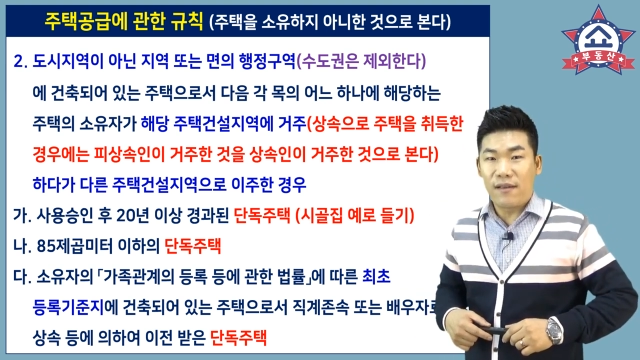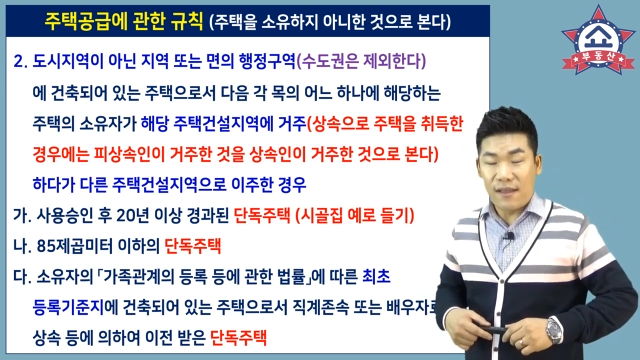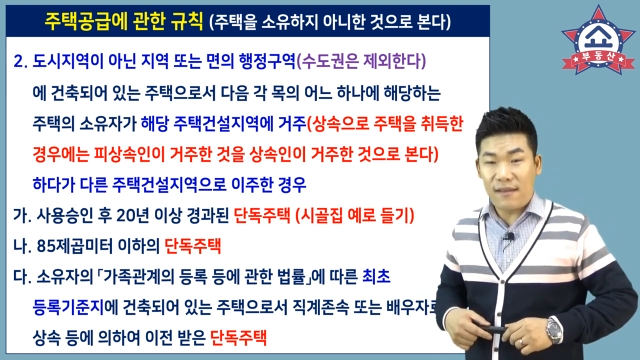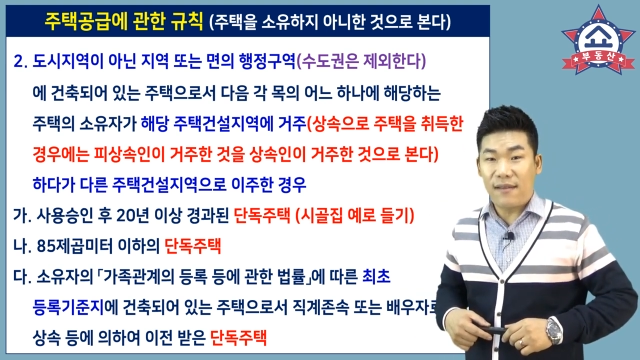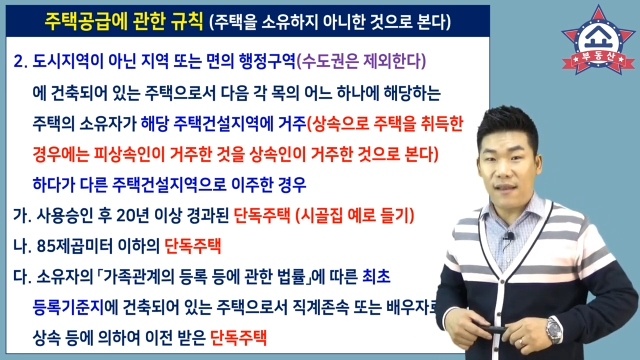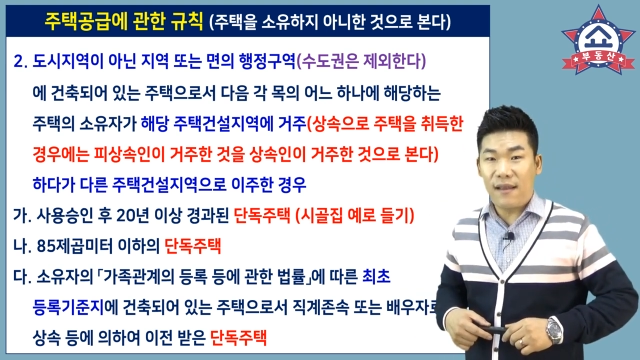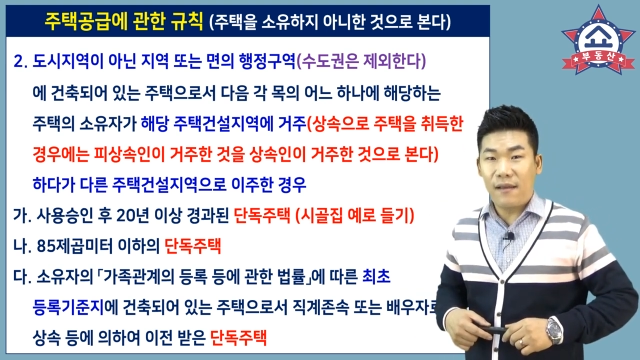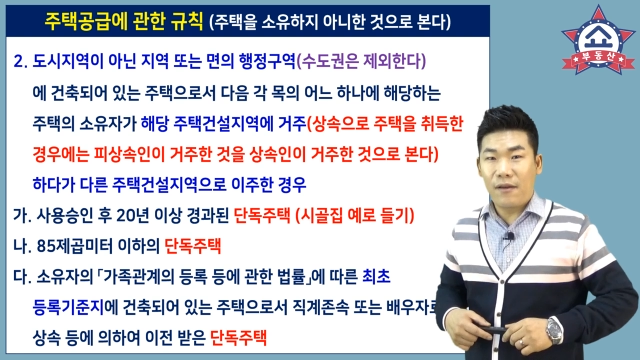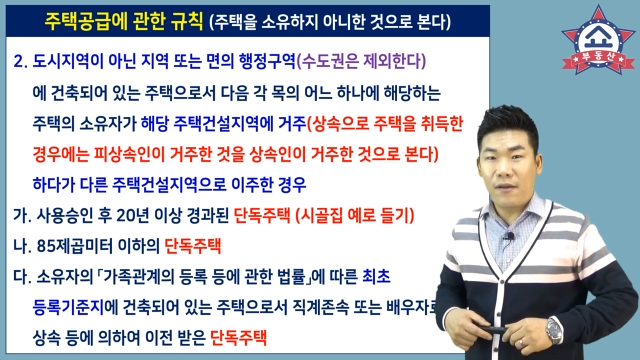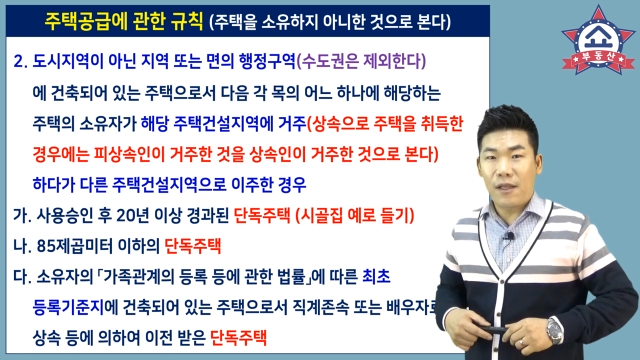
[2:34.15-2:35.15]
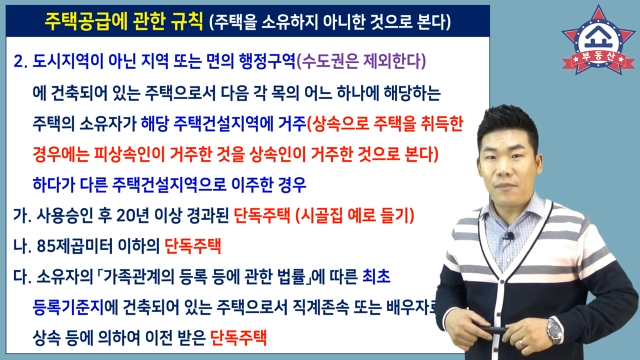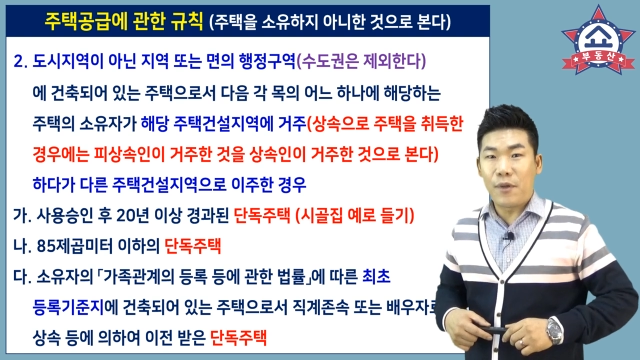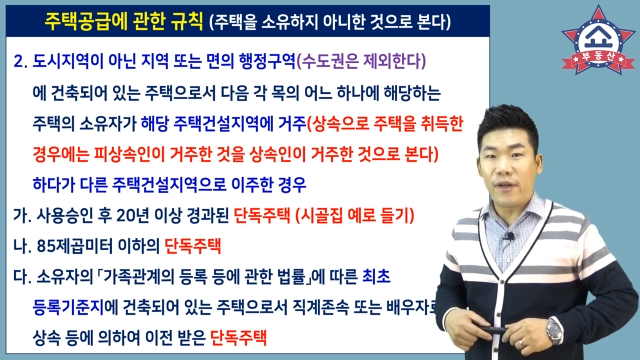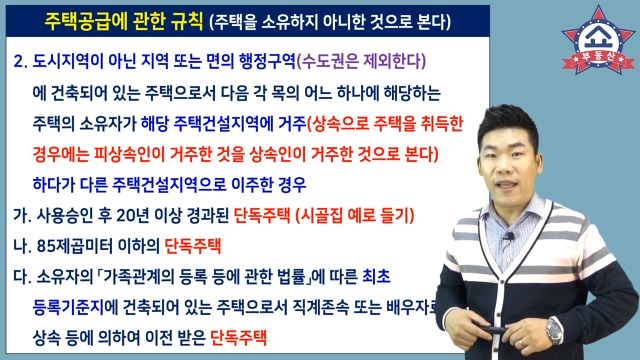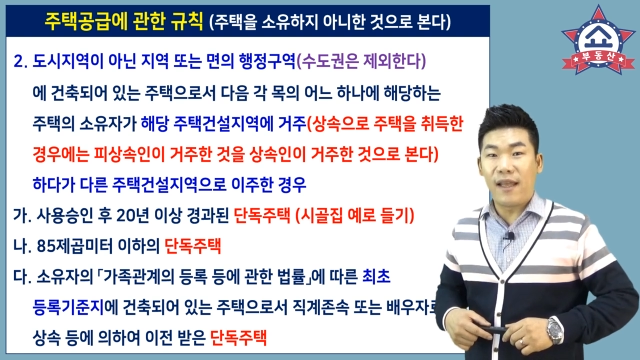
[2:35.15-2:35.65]
이때
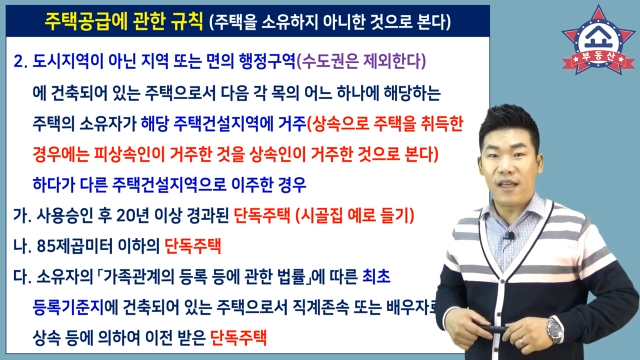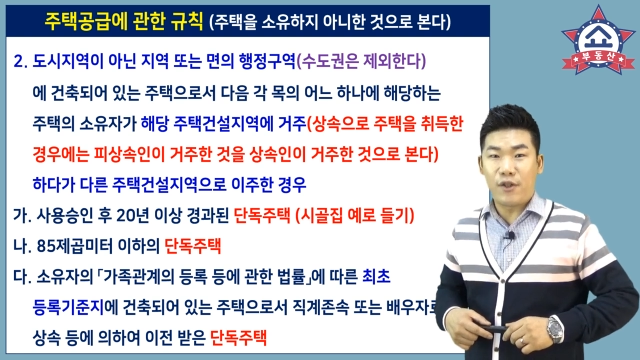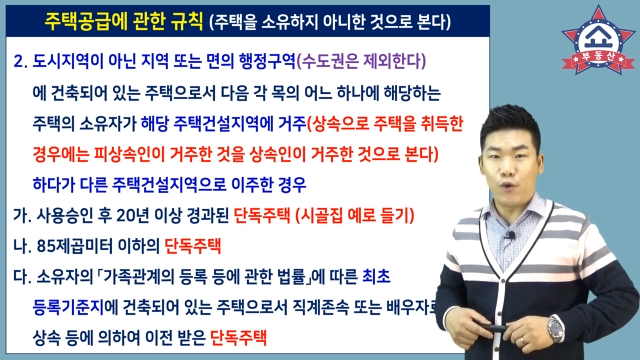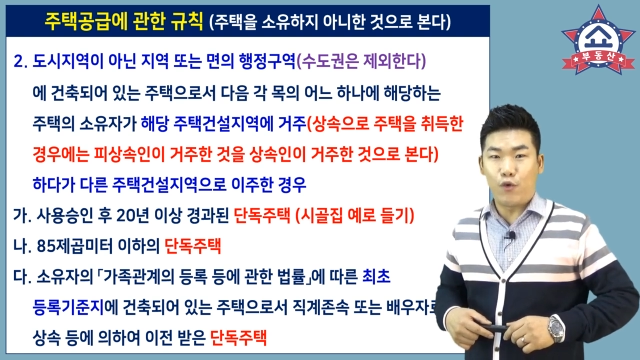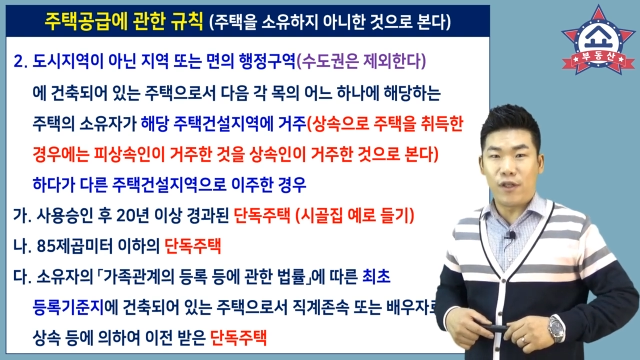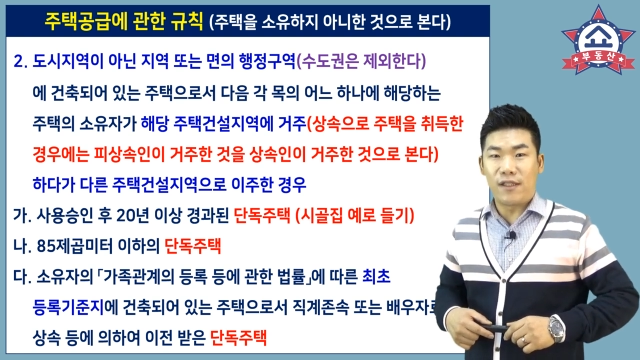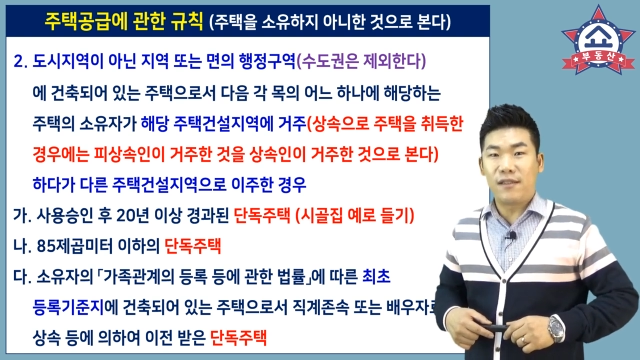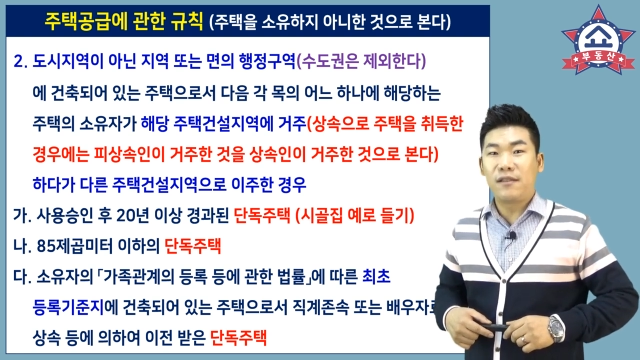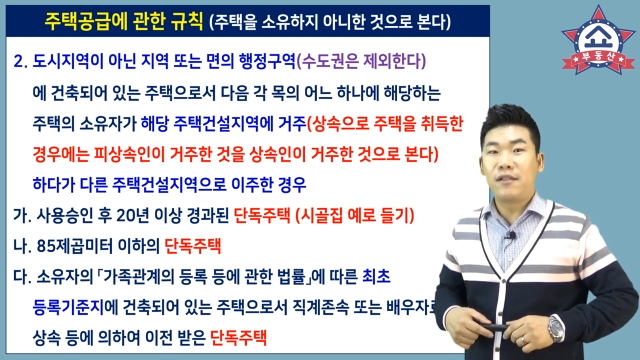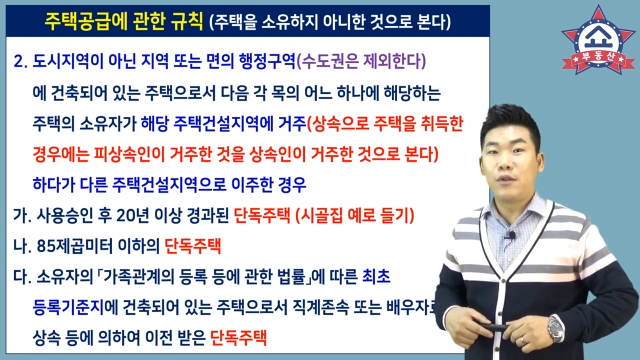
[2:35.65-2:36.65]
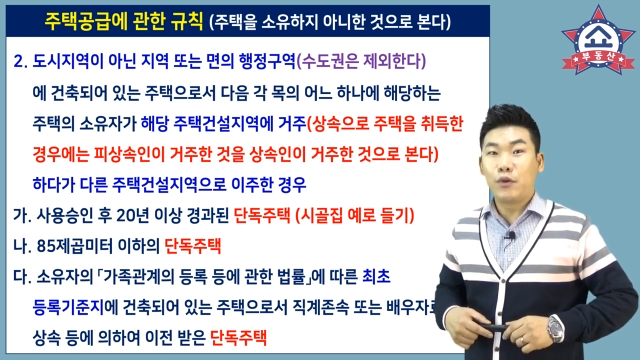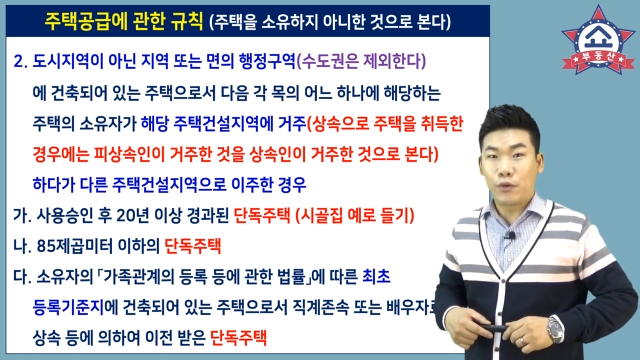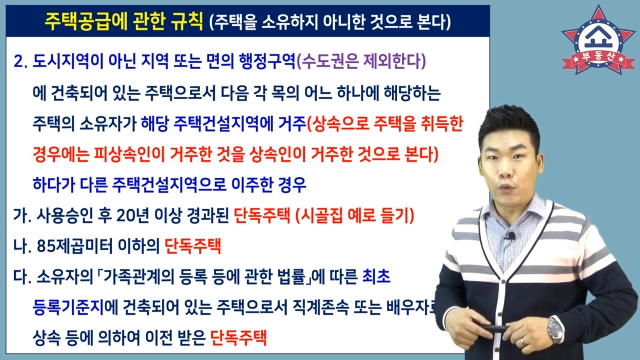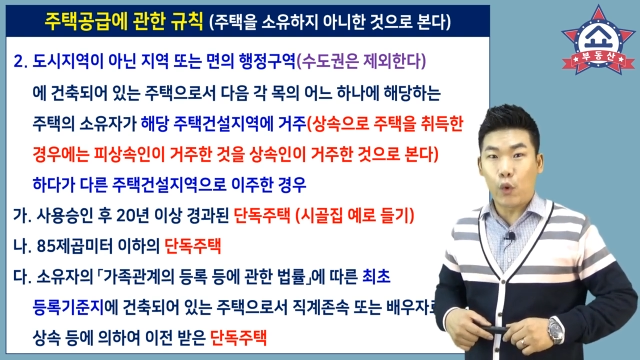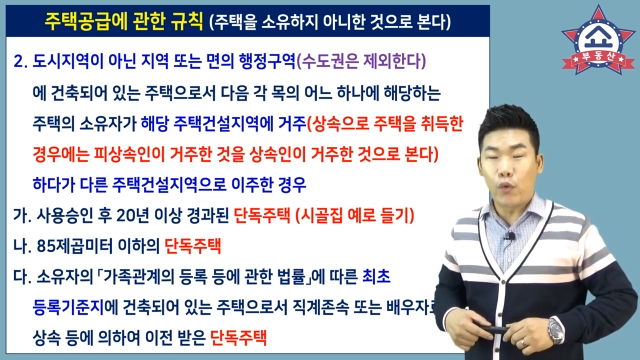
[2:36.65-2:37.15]
면의 행정구역은
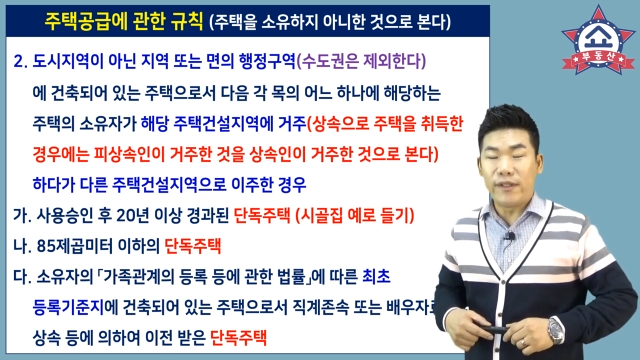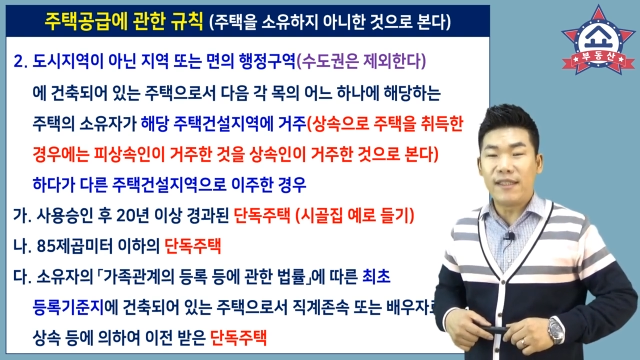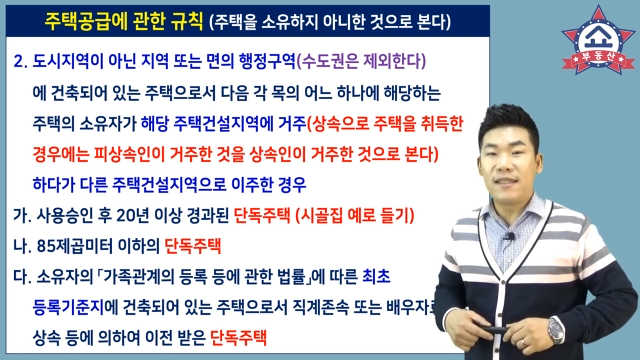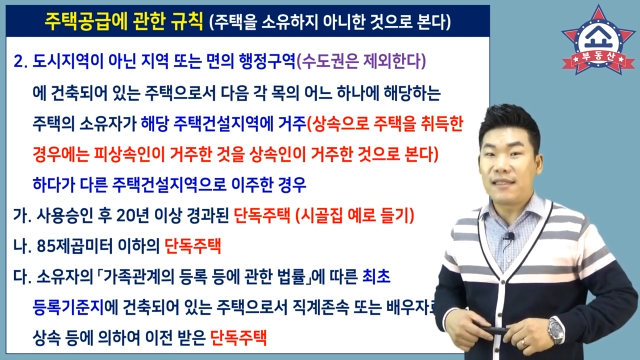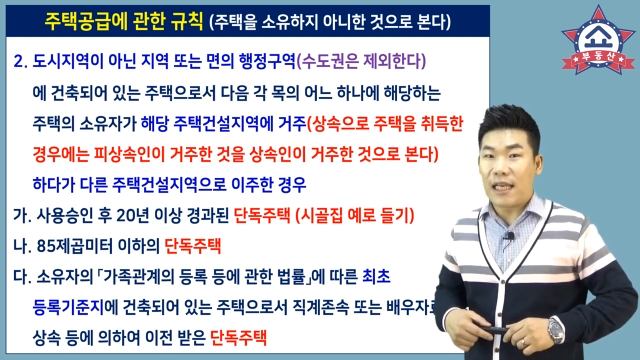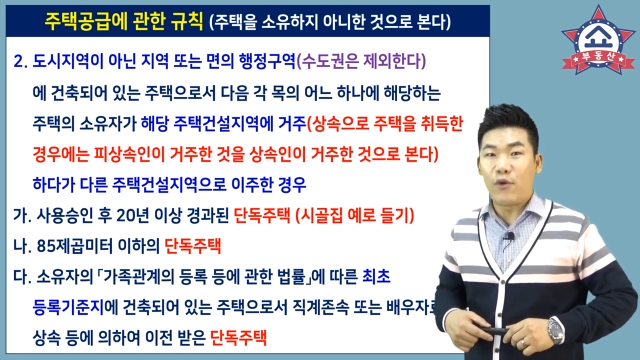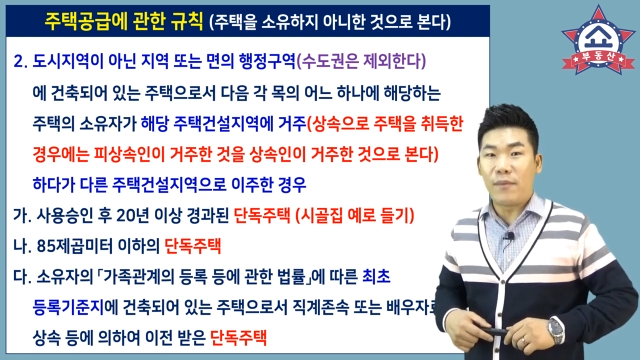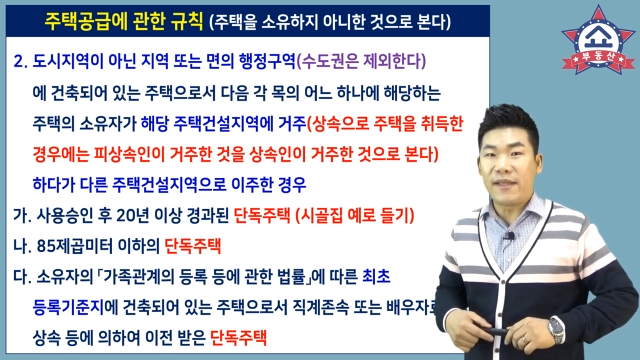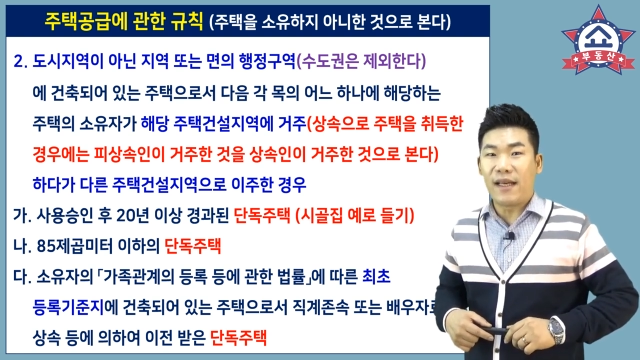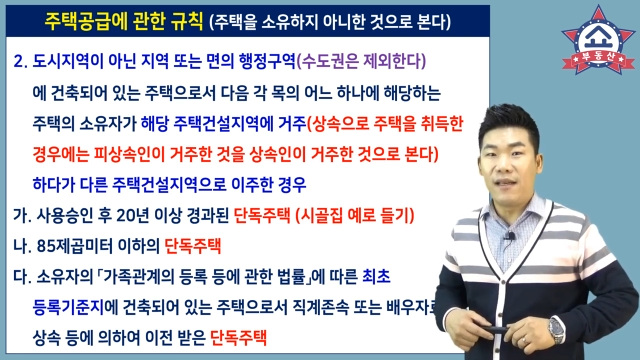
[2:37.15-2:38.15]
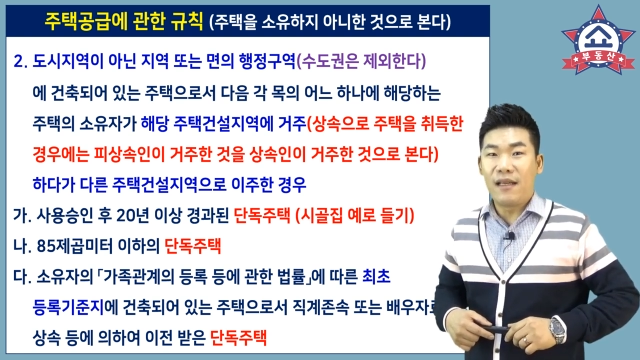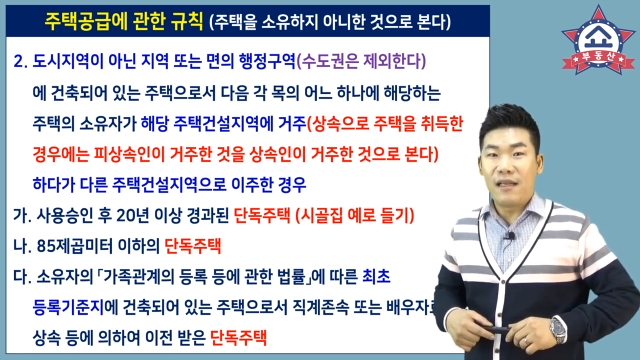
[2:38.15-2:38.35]
수도권은 제외합니다.